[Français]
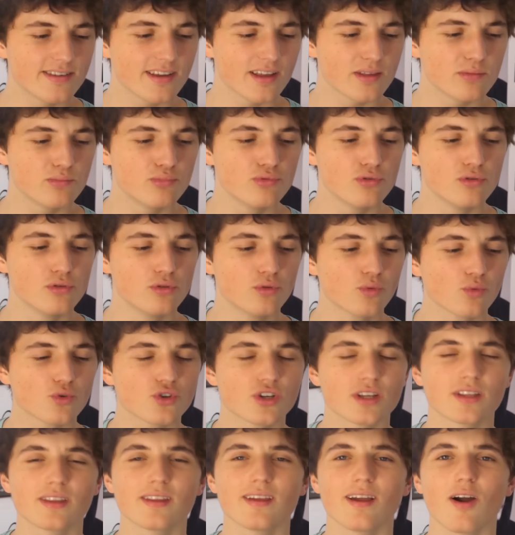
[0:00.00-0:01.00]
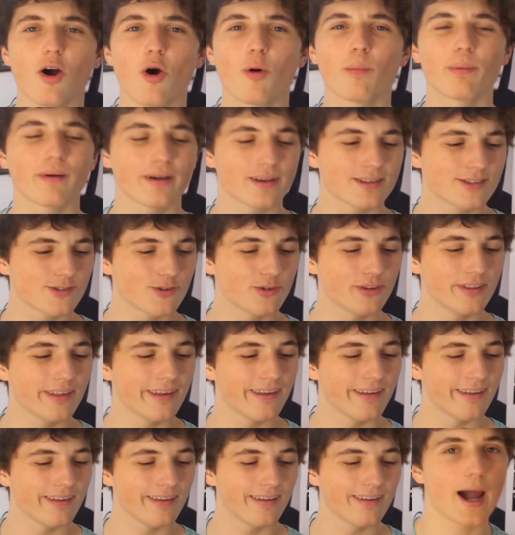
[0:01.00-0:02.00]
cette bulle dont j'étais
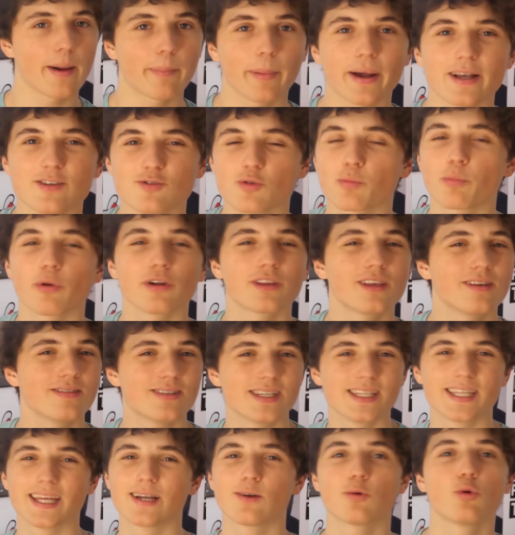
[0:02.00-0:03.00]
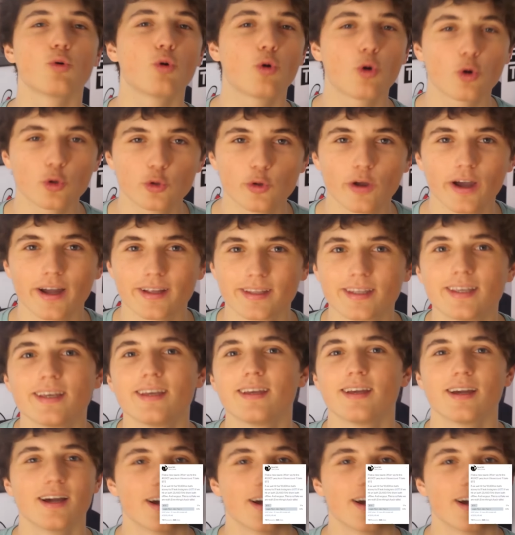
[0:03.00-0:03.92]
emprisonné. Après son pote, qui faisait des concours de RT